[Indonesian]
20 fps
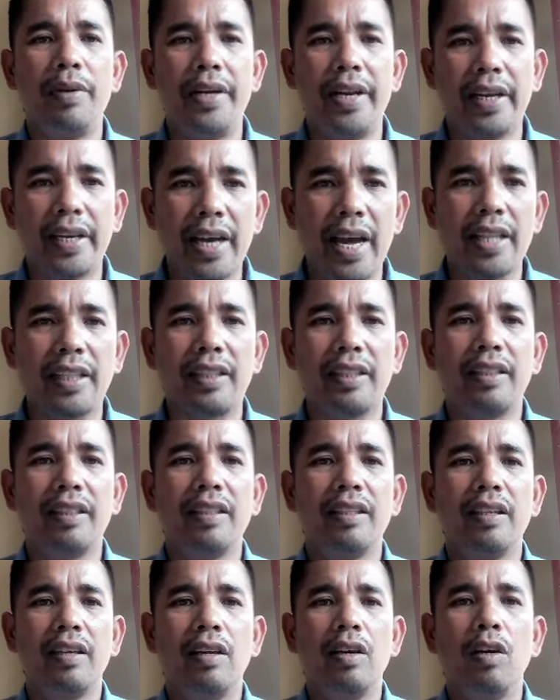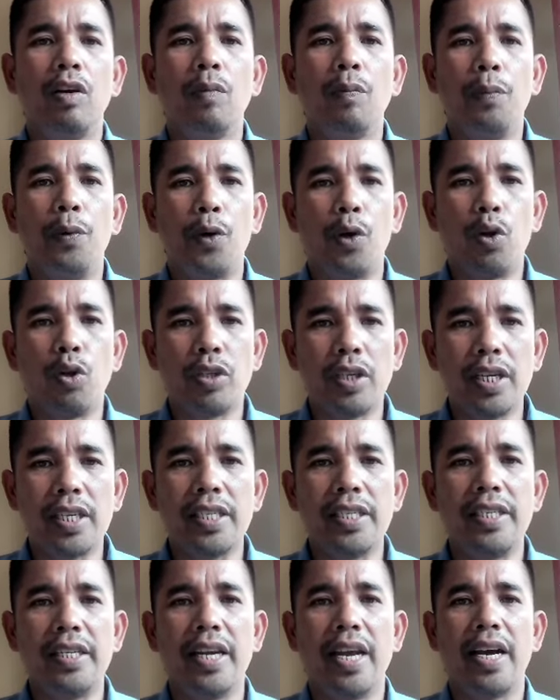dekat
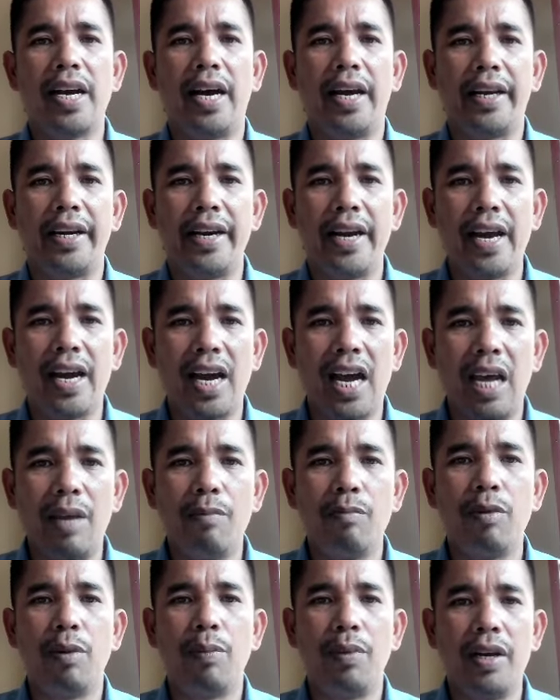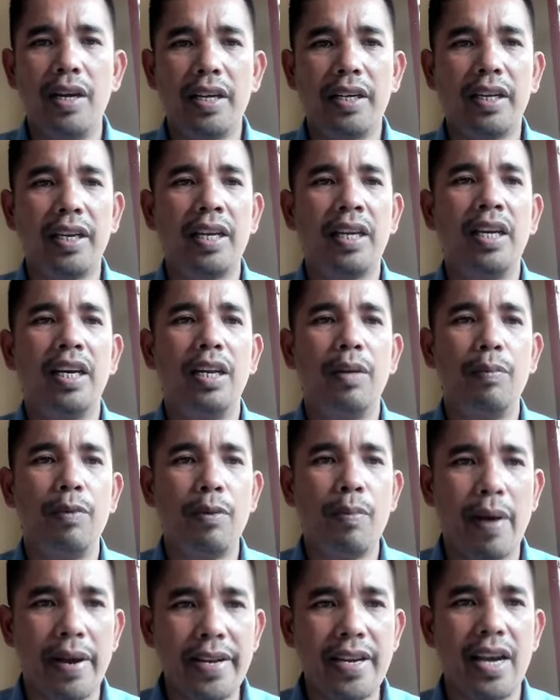prosesnya karena kami memiliki lebih
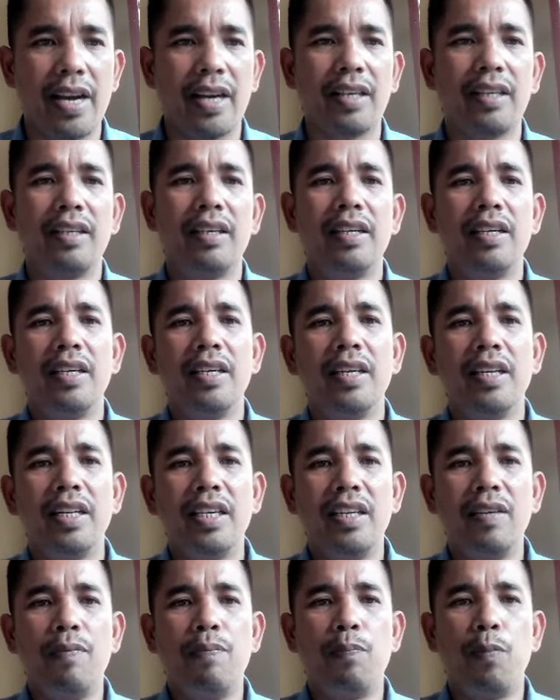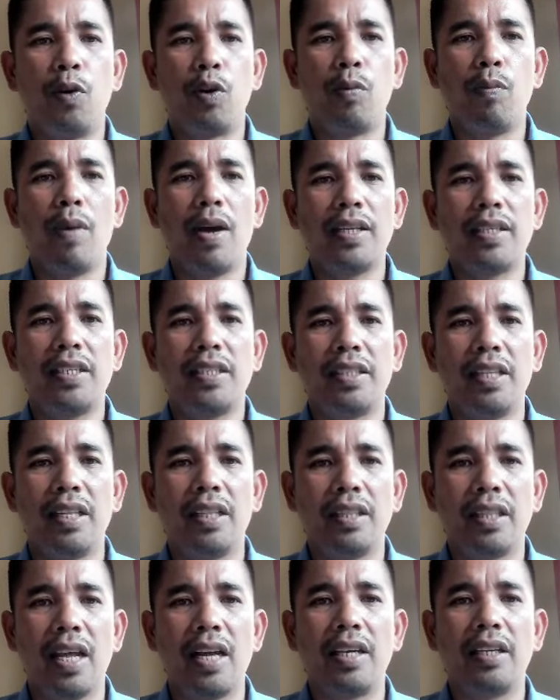banyak informasi
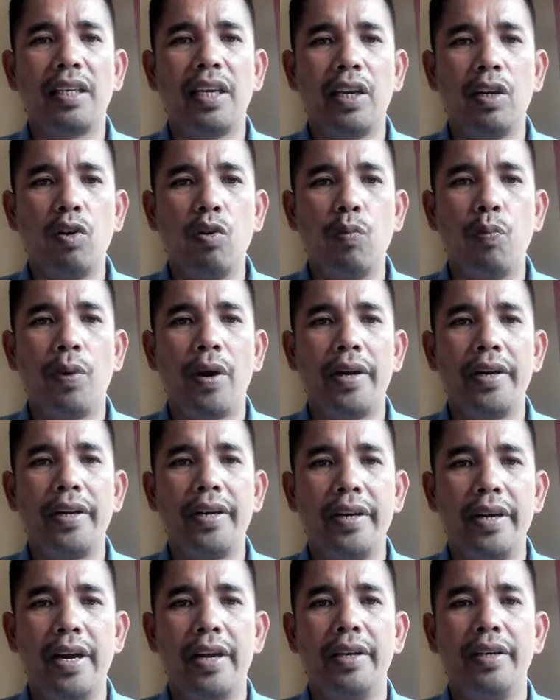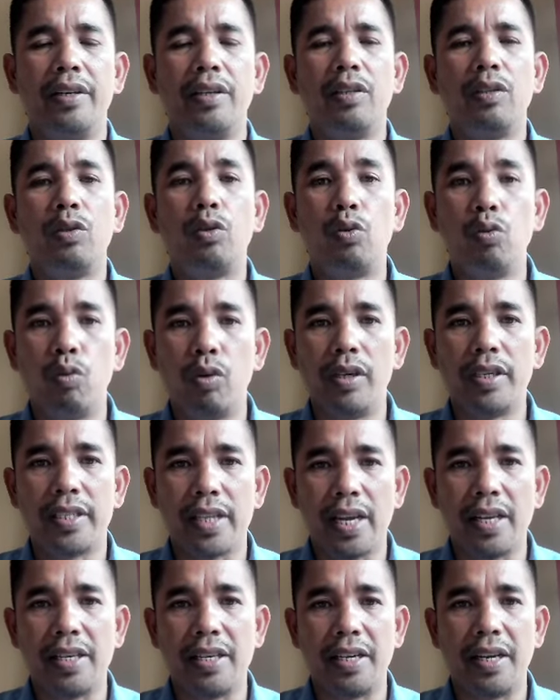tentang kehidupan dan
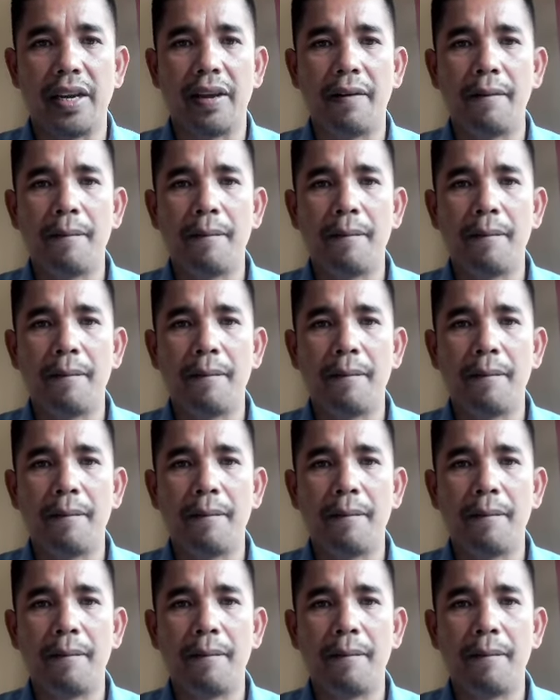tulisannya.